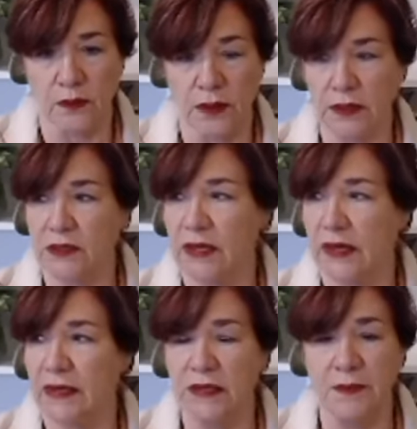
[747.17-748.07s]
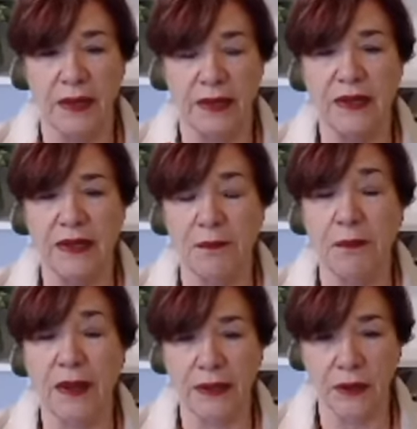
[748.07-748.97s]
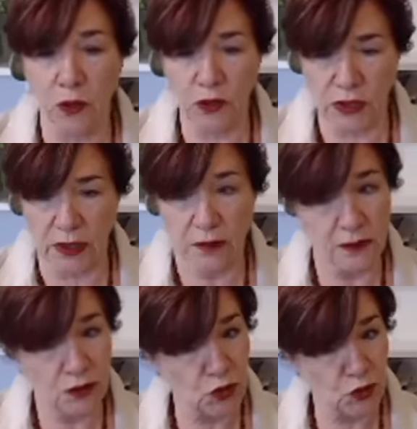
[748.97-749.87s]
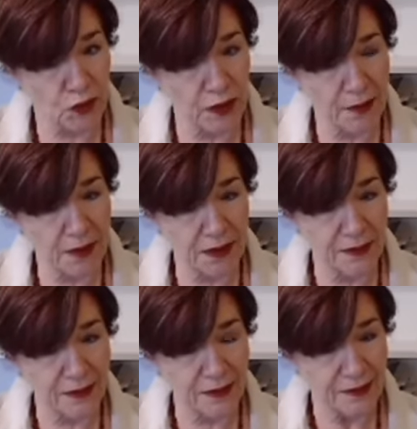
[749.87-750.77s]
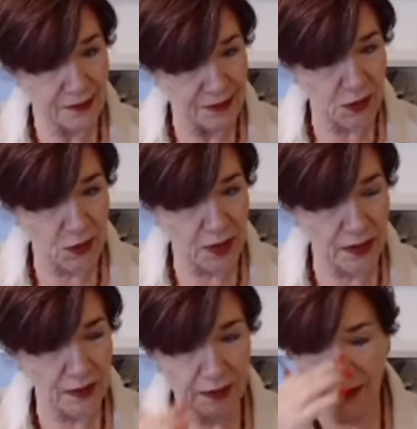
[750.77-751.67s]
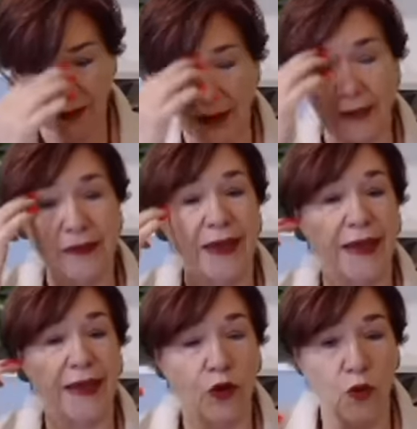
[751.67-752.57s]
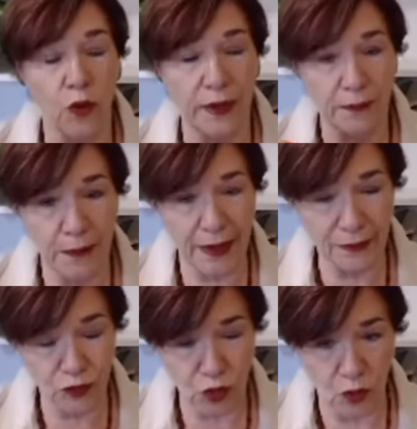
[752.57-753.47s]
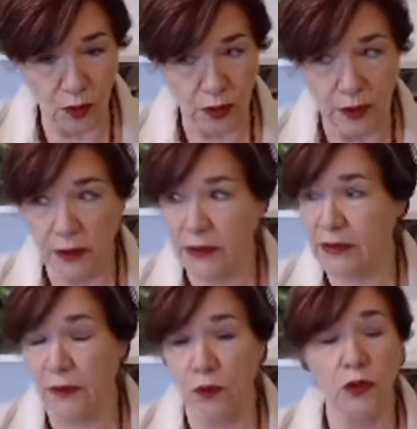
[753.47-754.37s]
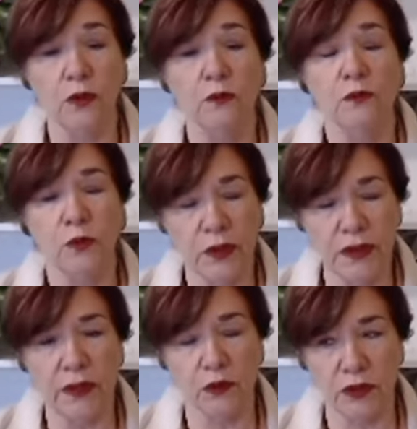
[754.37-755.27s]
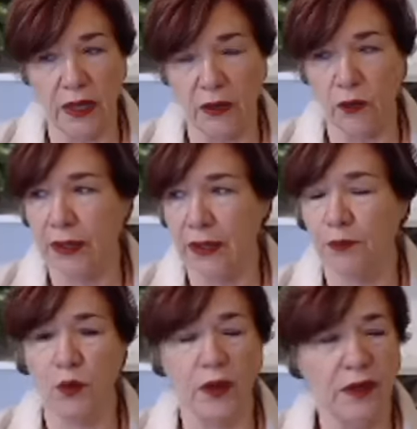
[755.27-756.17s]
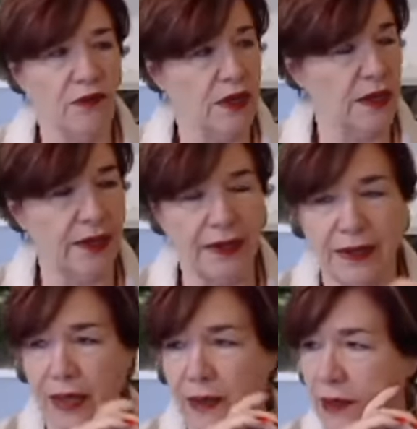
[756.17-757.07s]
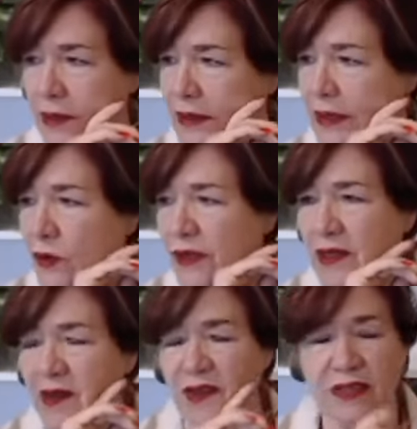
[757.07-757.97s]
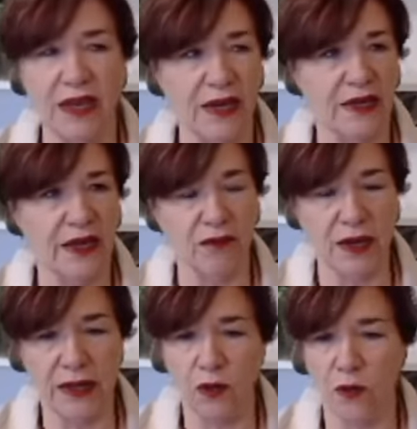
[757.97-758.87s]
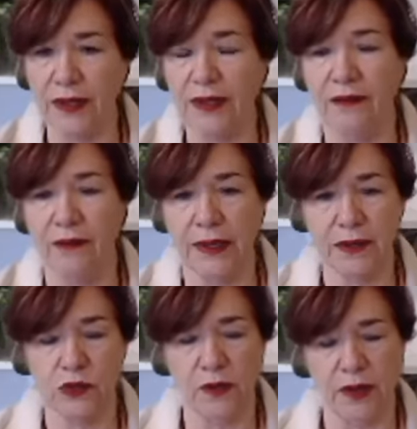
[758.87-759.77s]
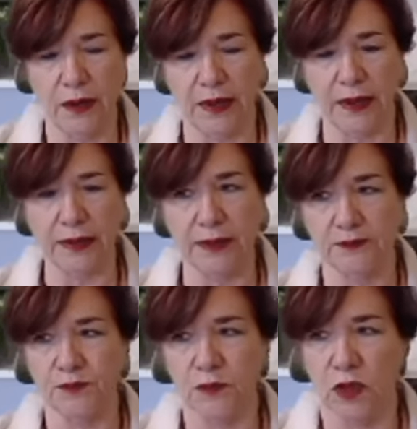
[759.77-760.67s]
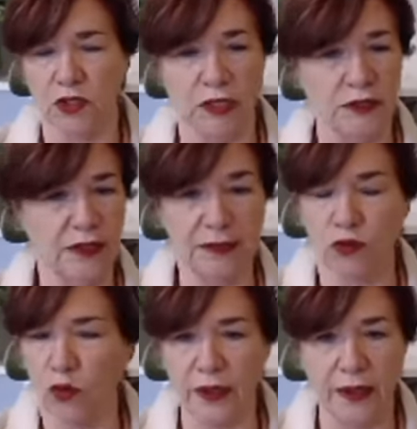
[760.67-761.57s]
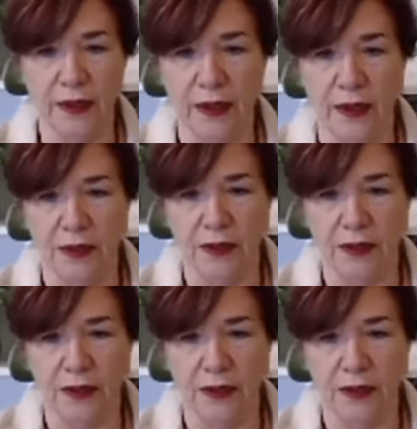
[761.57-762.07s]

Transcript: Él decía que esa máquina era peligrosa, sonograma, ¿ok? El que lo inventó y se murió muy disgustado y él prohibía que nadie ni lo entrevistara, ni hablara con él, ni hablara sobre la máquina. O sea, él trató de